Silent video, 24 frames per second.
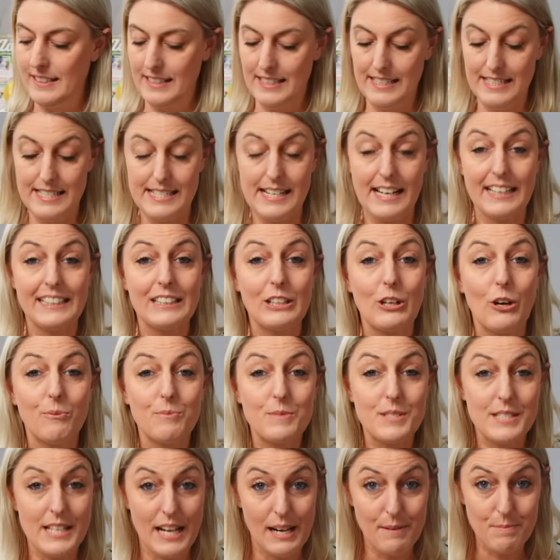Dann
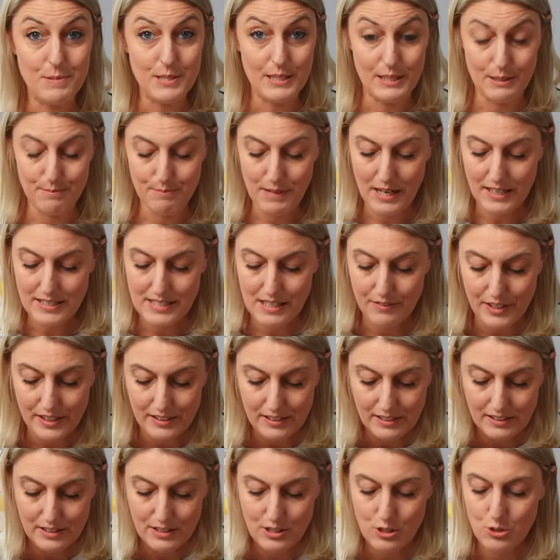kommt selbstgemachter
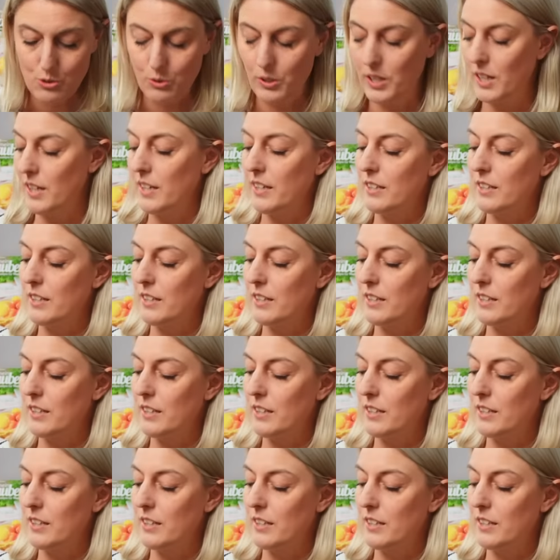Vanillezucker